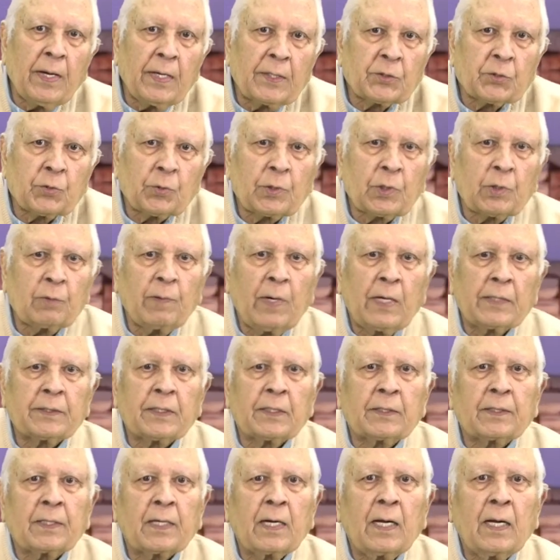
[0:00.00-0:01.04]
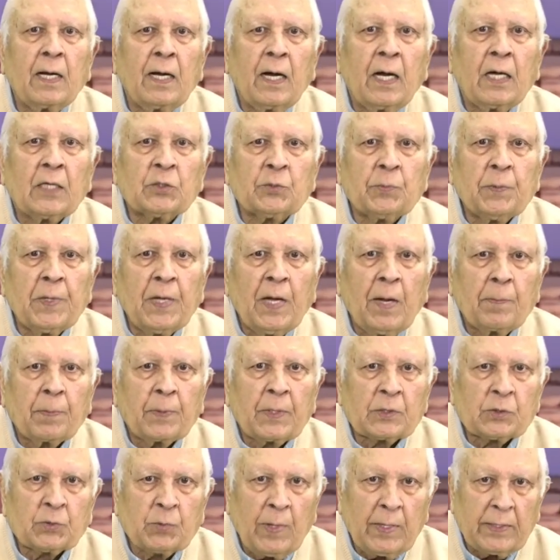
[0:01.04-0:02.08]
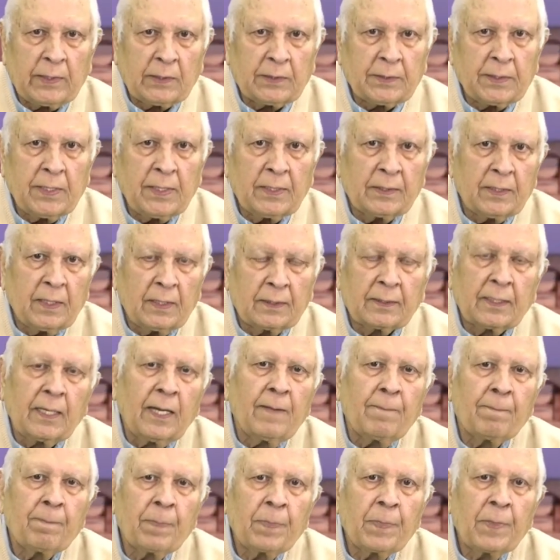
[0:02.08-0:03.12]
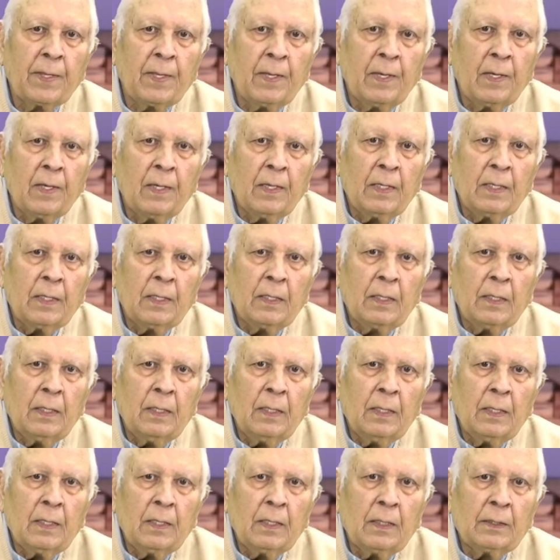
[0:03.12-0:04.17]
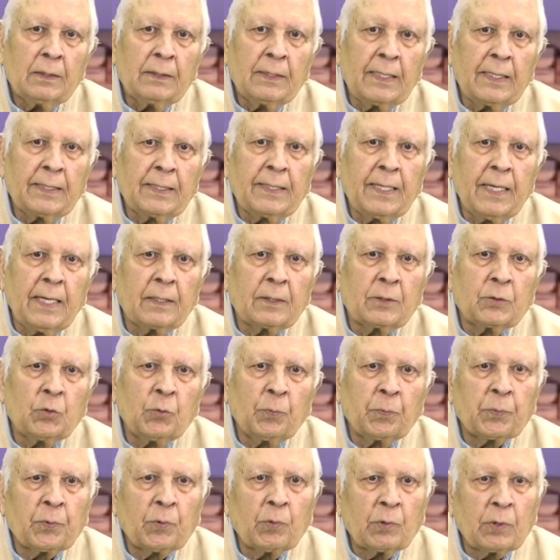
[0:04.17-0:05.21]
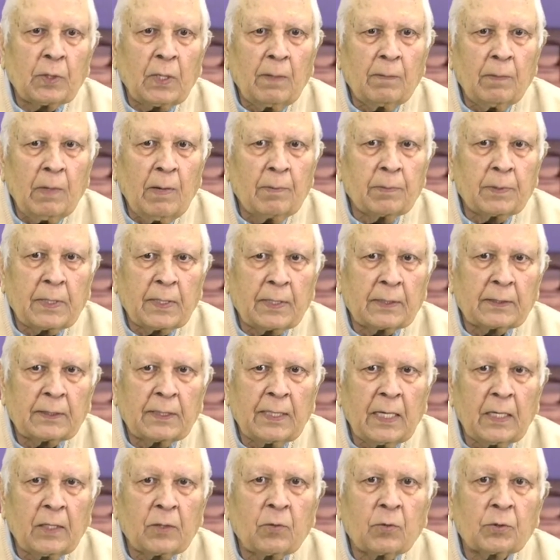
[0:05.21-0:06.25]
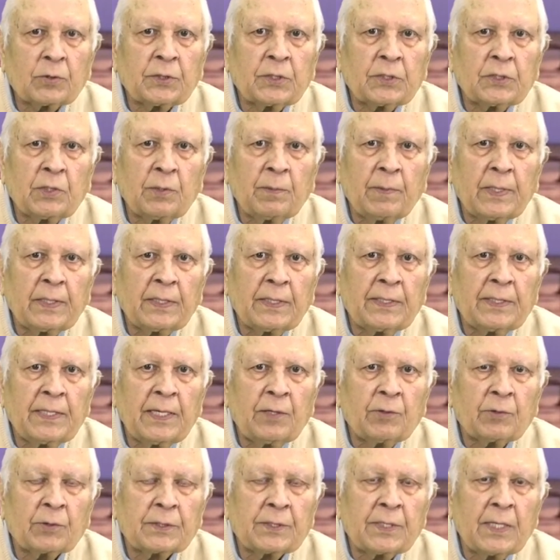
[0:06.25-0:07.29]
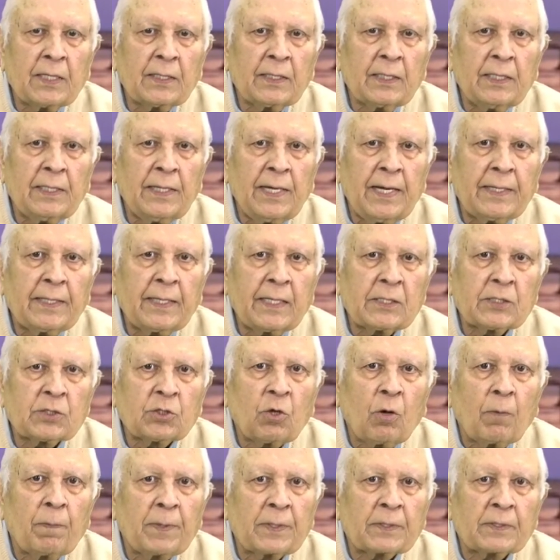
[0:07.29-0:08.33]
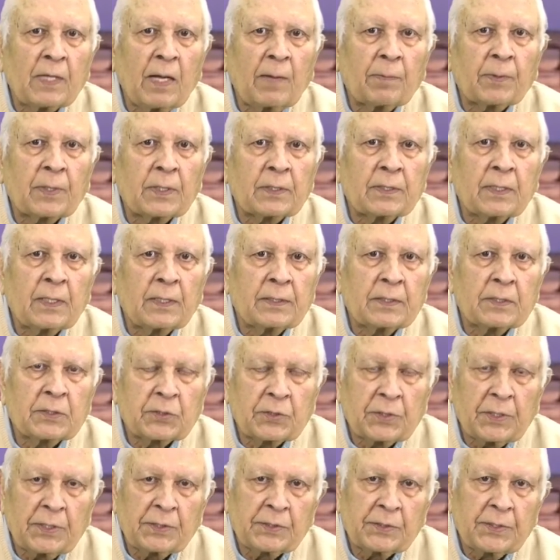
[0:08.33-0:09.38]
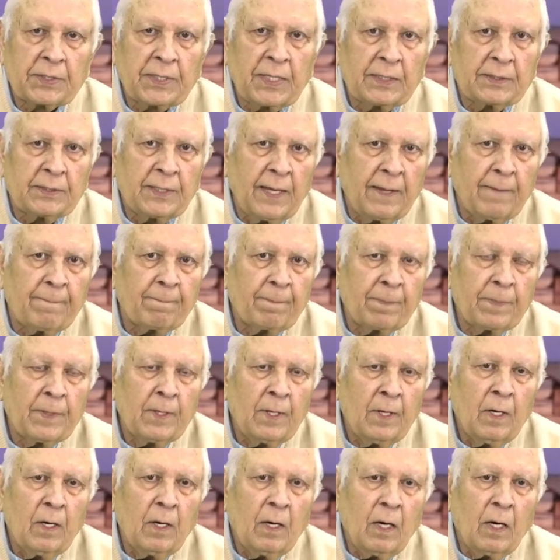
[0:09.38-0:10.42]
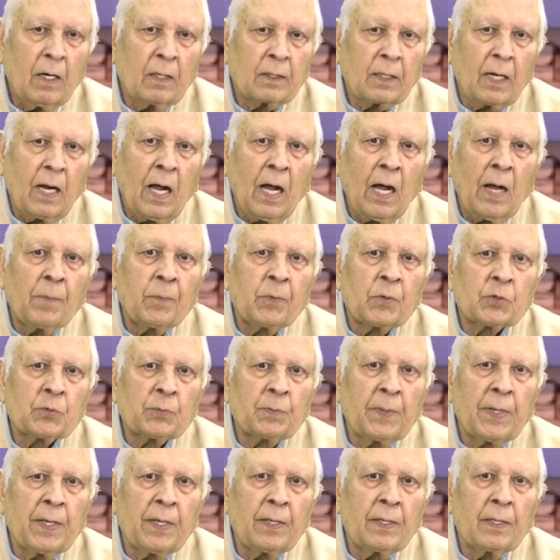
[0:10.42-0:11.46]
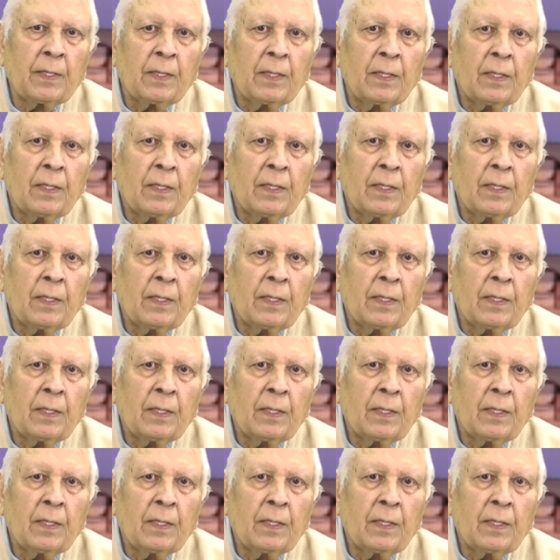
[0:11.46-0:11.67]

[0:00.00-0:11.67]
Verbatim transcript: हर शुक्रवार की तरह आज भी आपका स्वागत किया जाता है देखिए जो प्रोग्राम हम करते हैं कोशिश हमारी ये होती है कि लेटेस्ट टॉपिक्स आपके साथ डिस्कस किए जाएं और आप उसमें